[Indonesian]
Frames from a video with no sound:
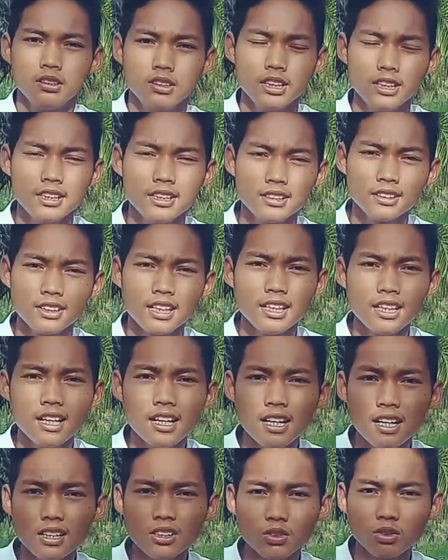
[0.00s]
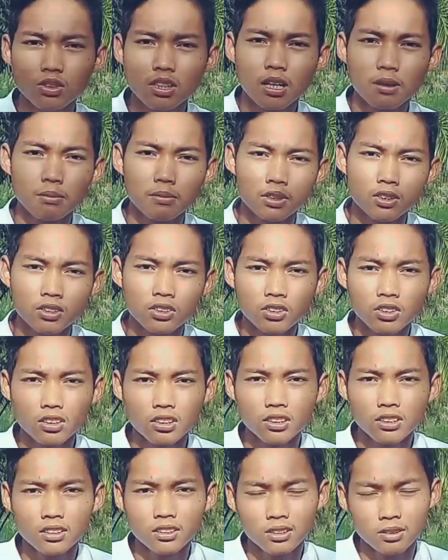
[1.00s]
channel saya, sudah
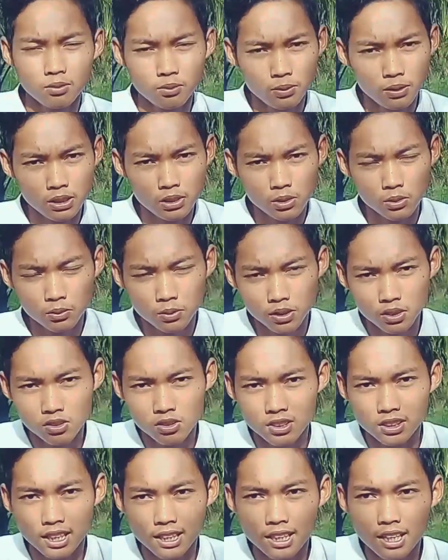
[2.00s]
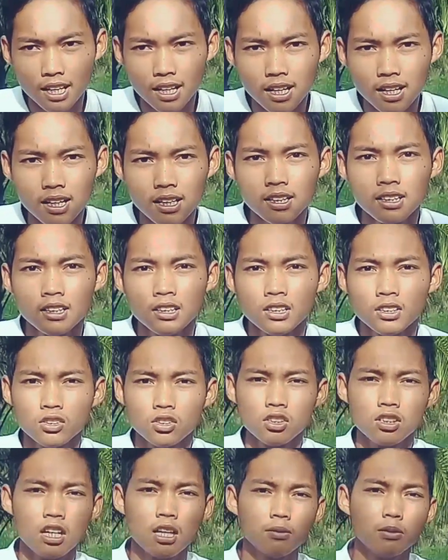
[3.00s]
menonton video-video saya,
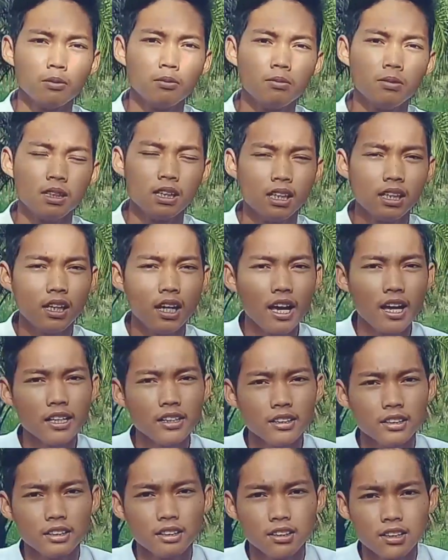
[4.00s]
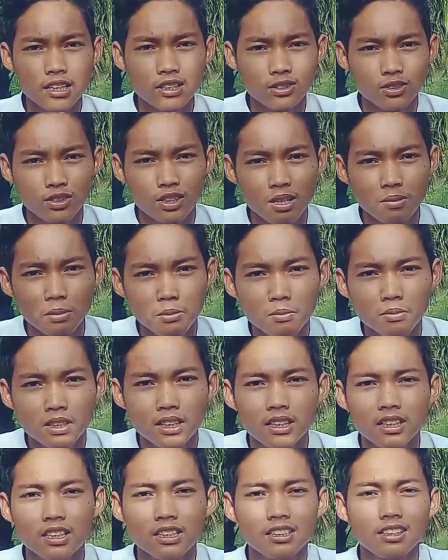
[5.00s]
sudah memberi like dan sudah
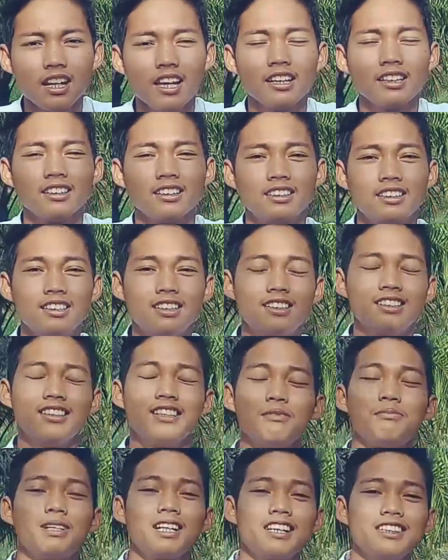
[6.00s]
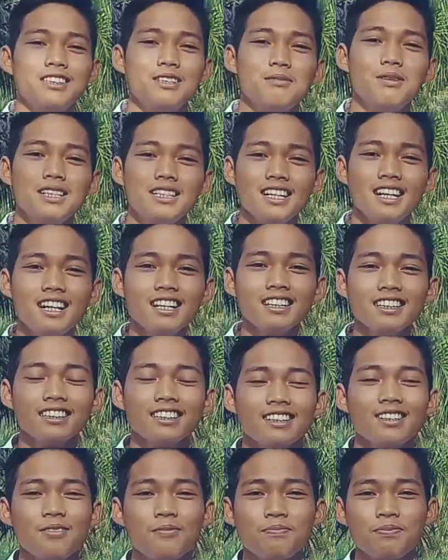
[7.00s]
memberi dislike. Terima kasih banyak.
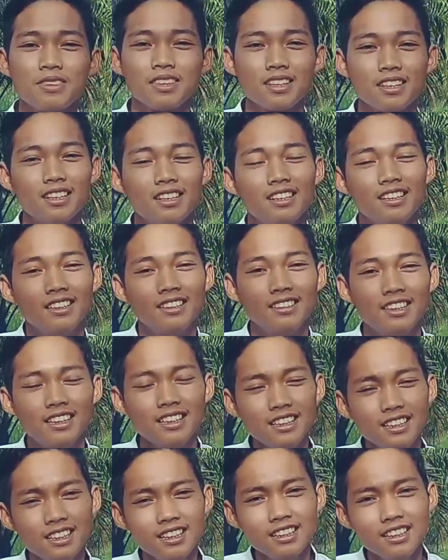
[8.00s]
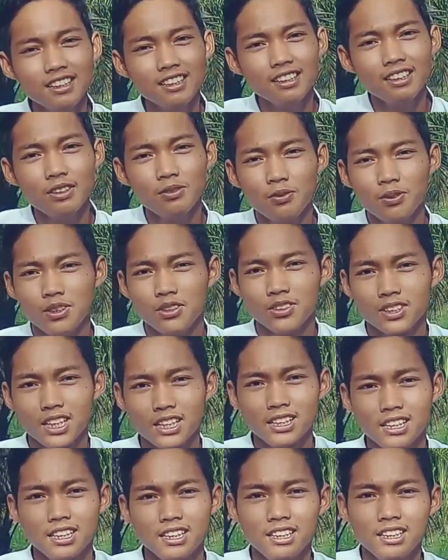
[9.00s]
Jadi di video
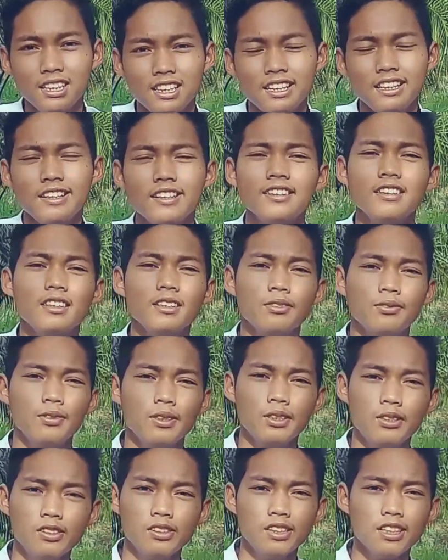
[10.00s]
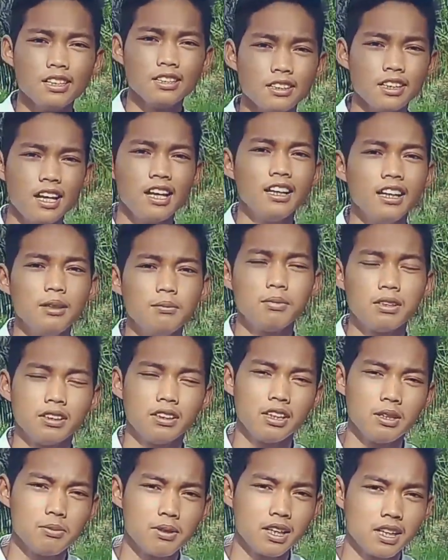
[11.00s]
kali ini, di videonya saya ingin
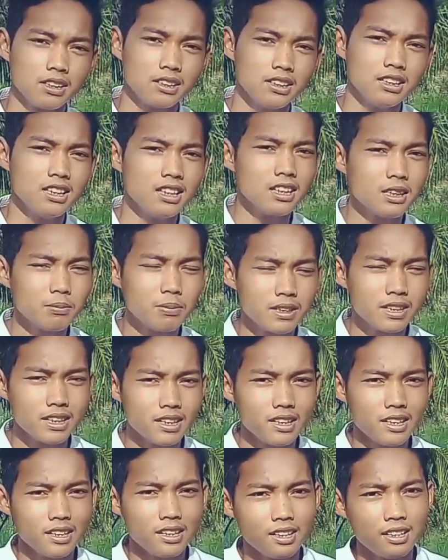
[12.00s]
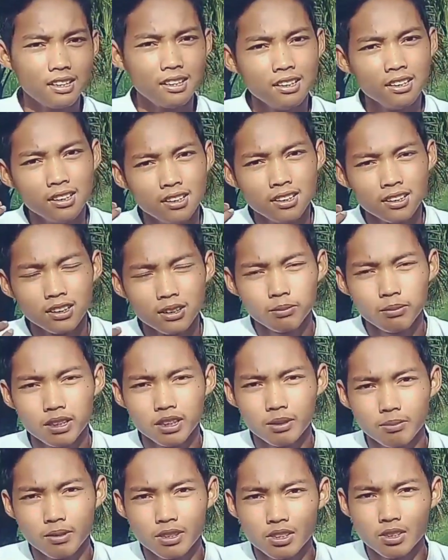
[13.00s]
berterima kasih kepada
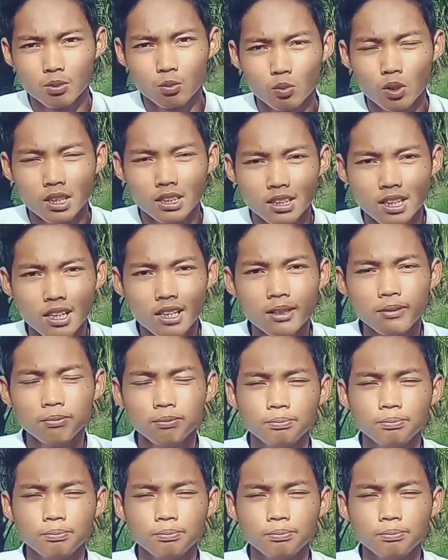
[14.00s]
teman-teman semuanya